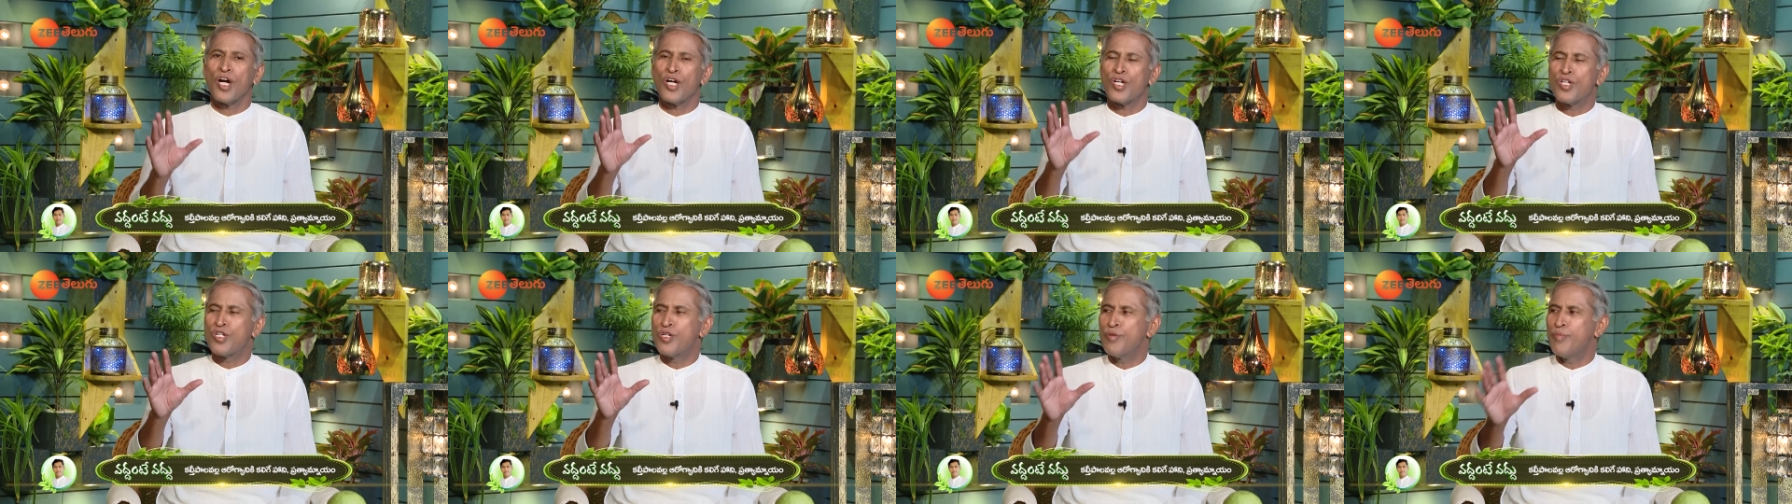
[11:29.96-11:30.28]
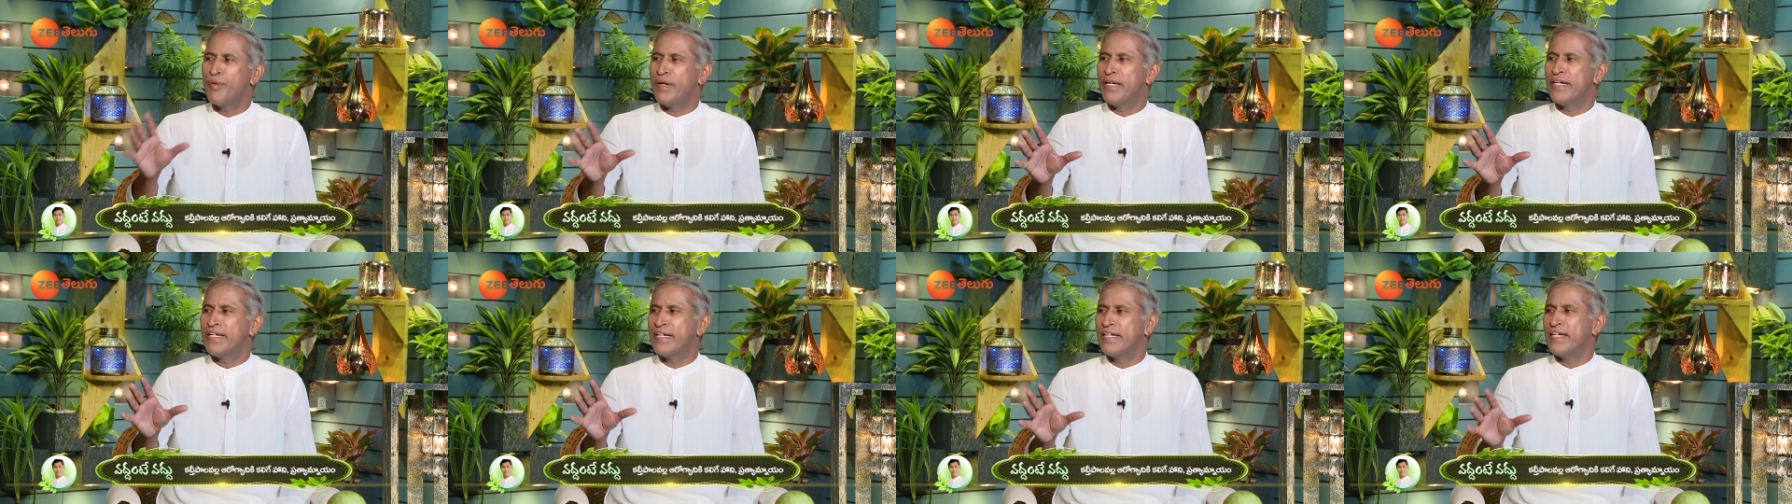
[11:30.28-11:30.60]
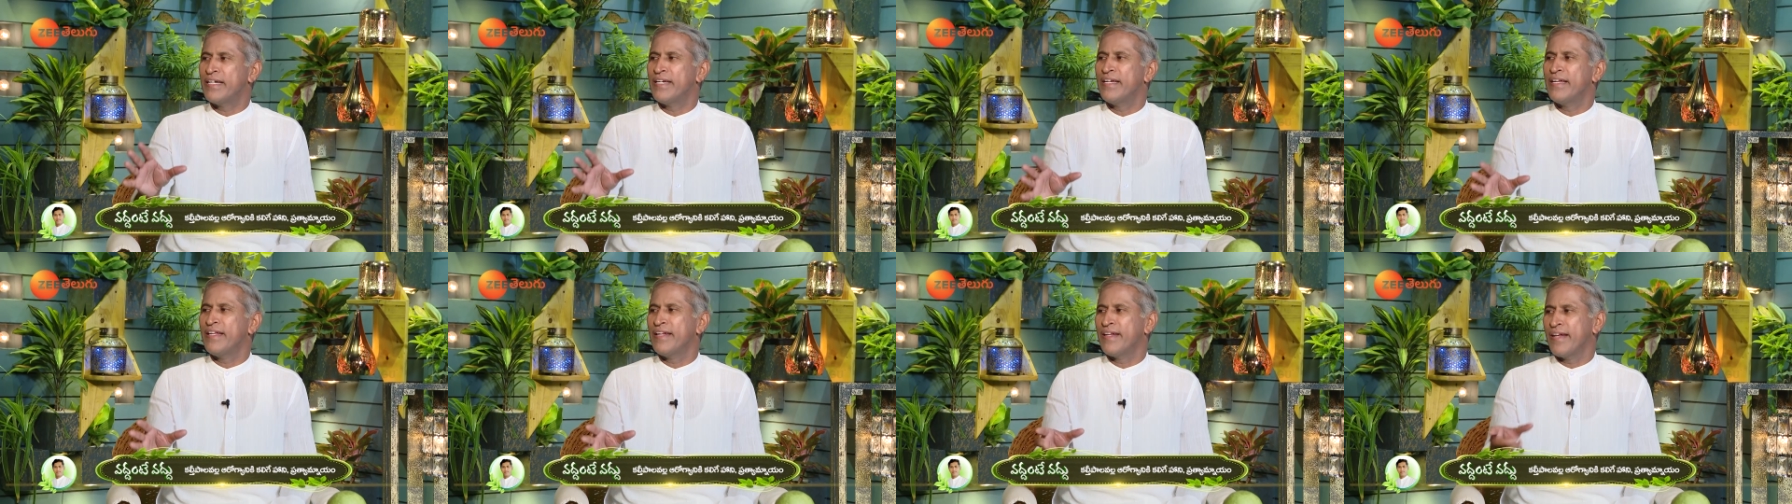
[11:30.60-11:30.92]
ఖర్చు
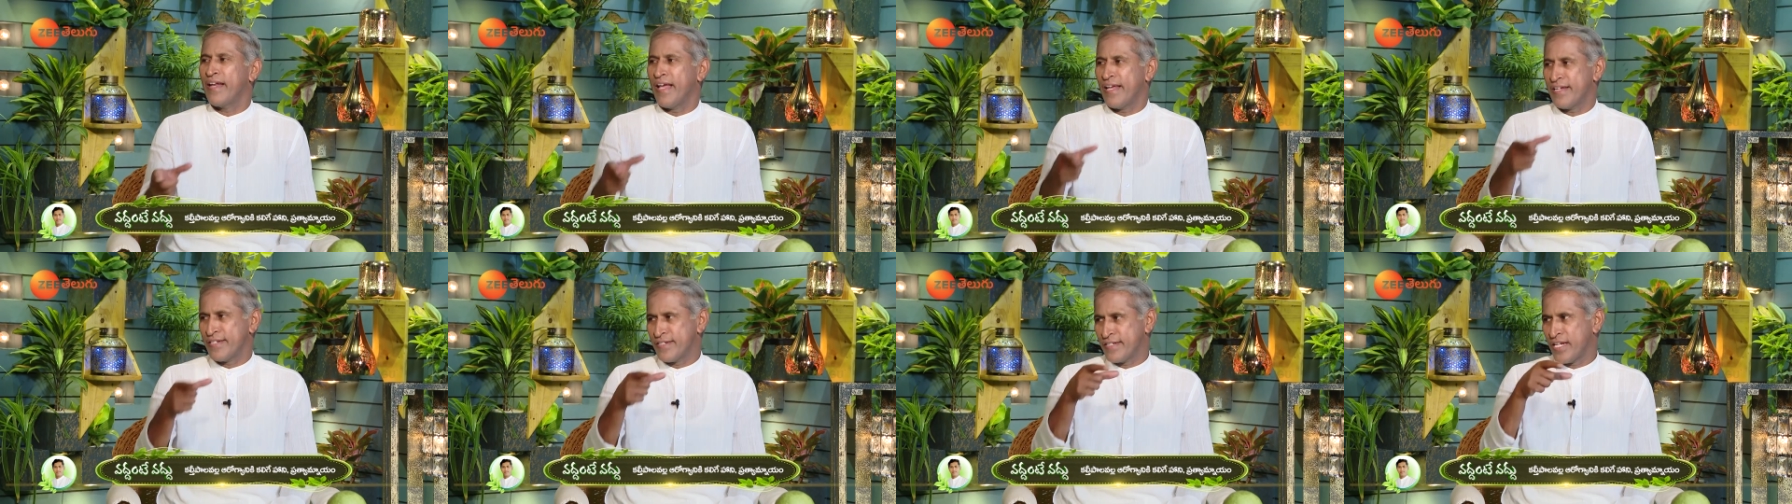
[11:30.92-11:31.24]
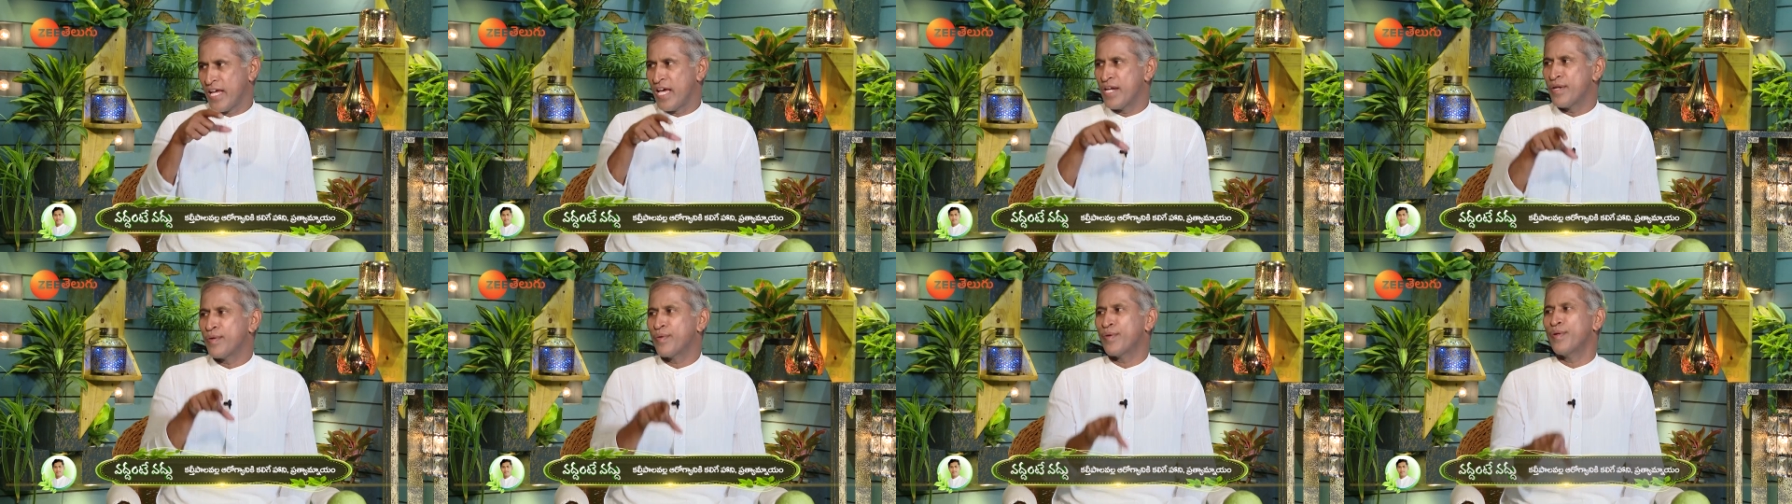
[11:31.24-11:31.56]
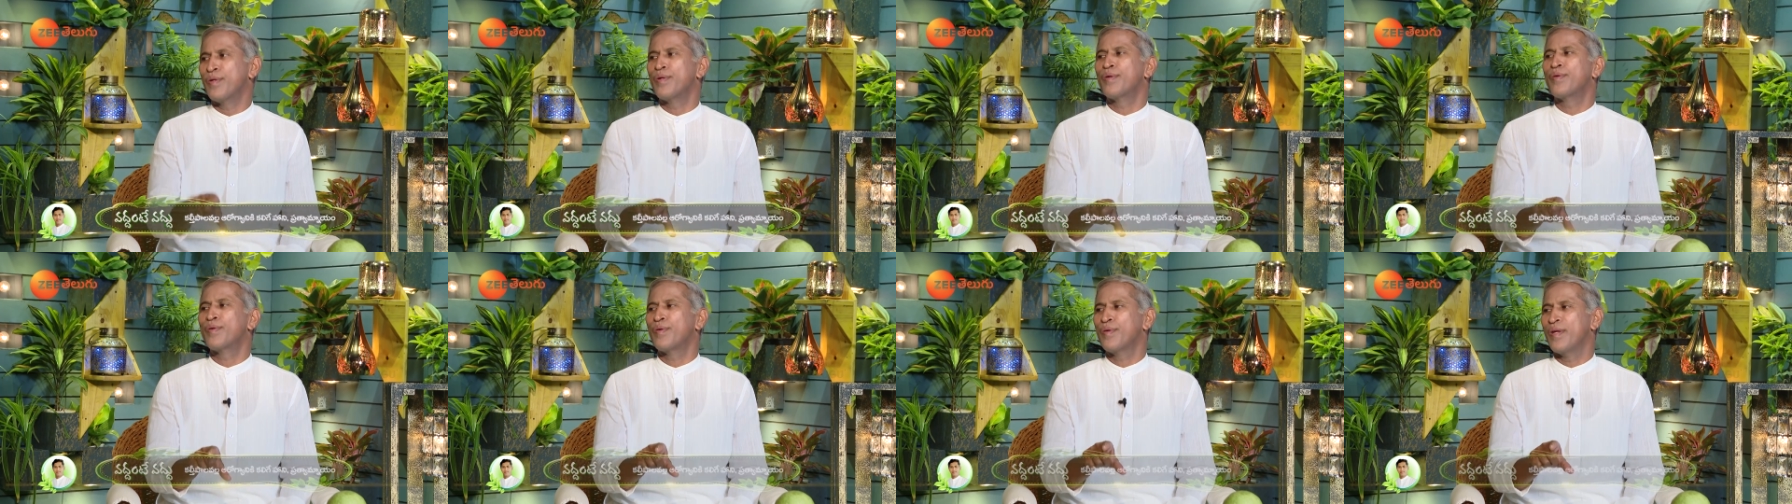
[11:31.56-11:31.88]
పెట్టి నష్టాన్ని
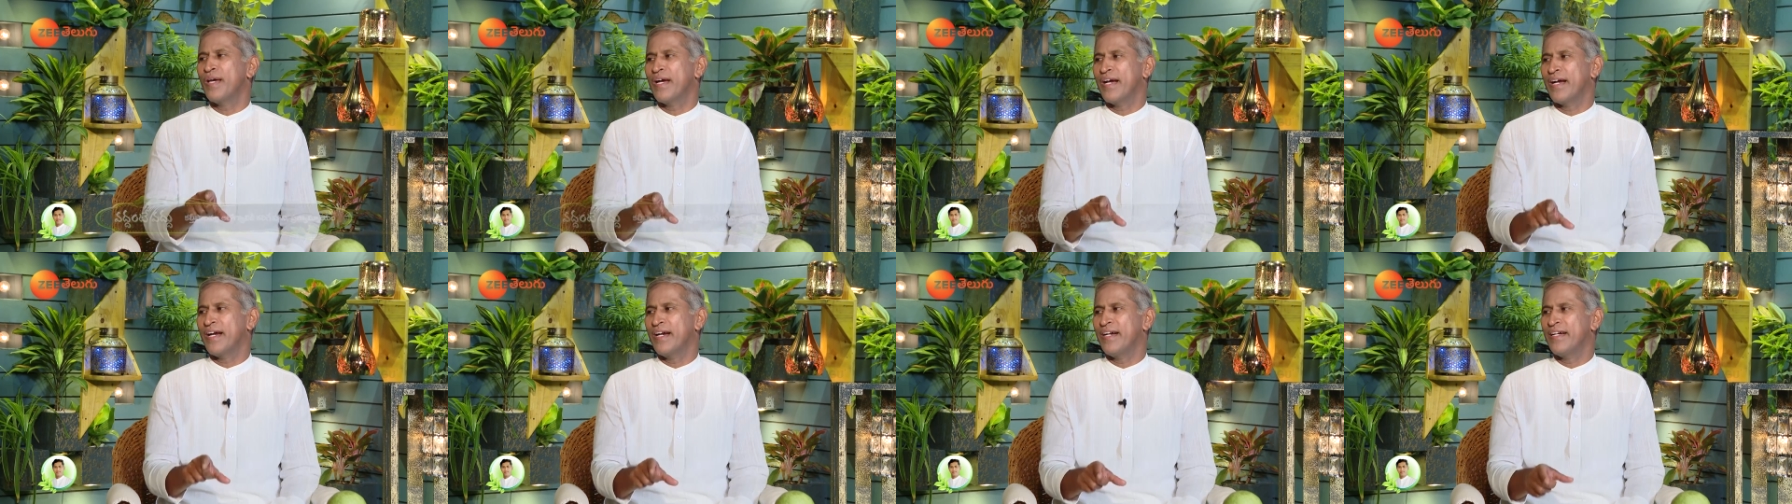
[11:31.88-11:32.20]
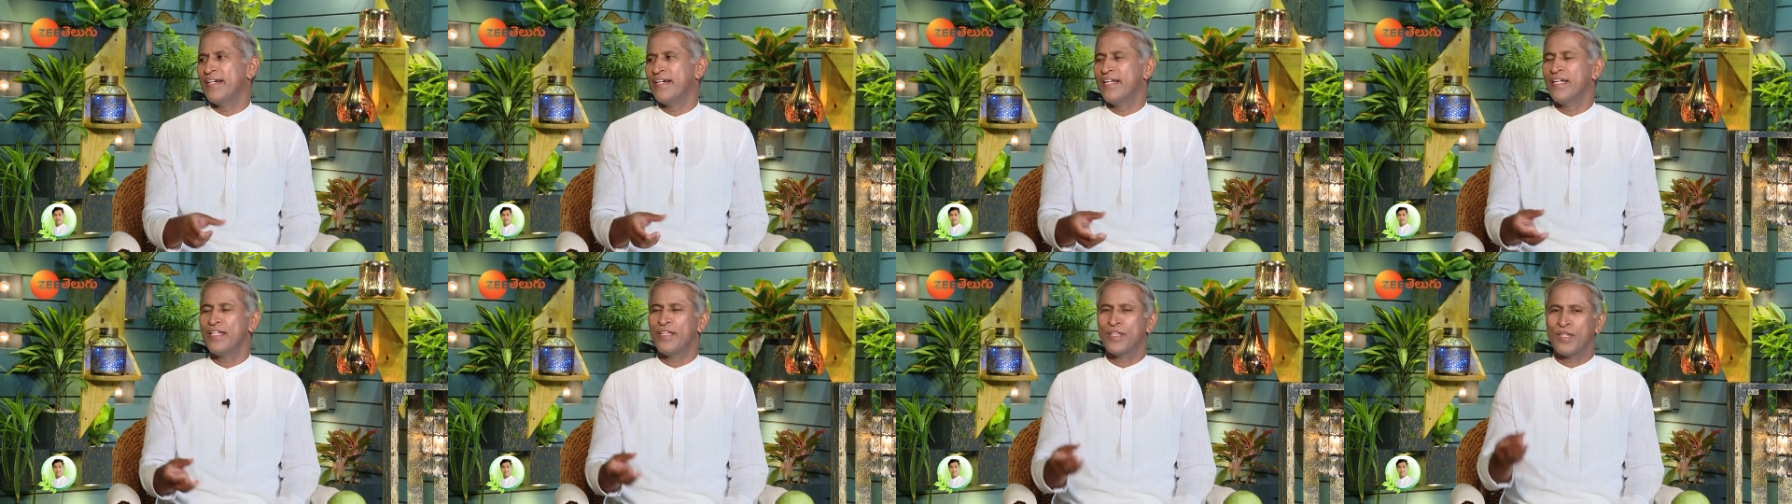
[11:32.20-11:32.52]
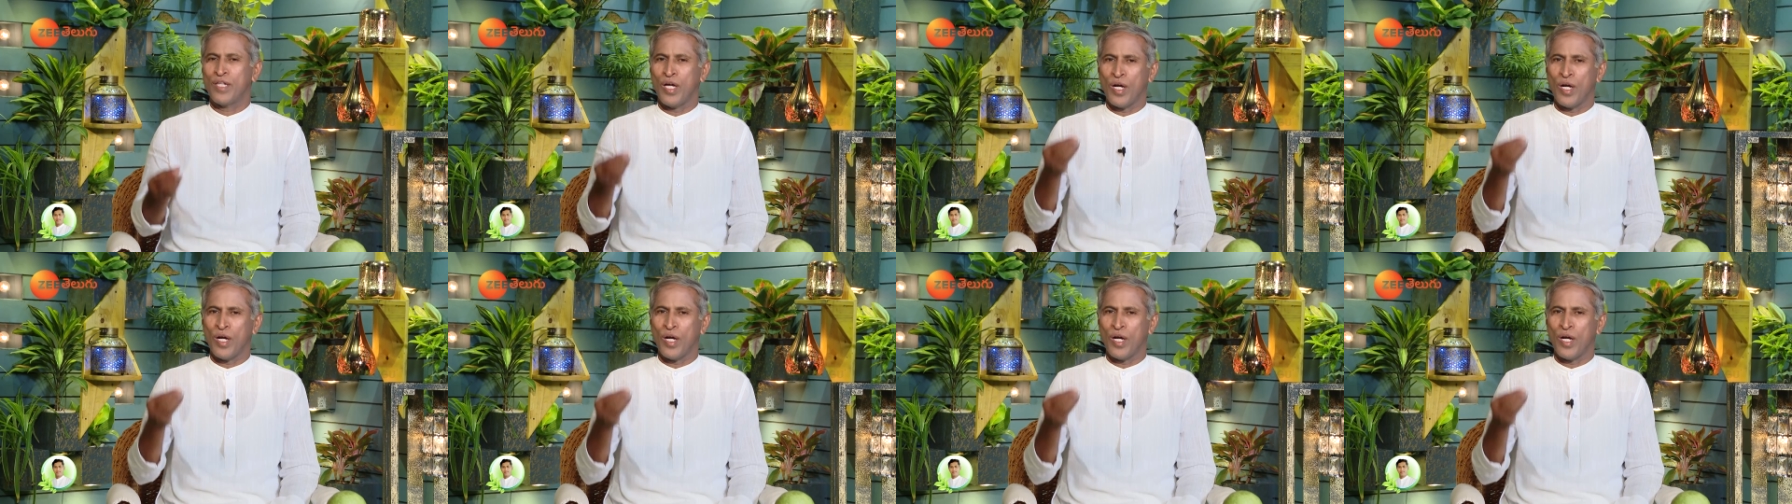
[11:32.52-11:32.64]
కొనుక్కునే కంటే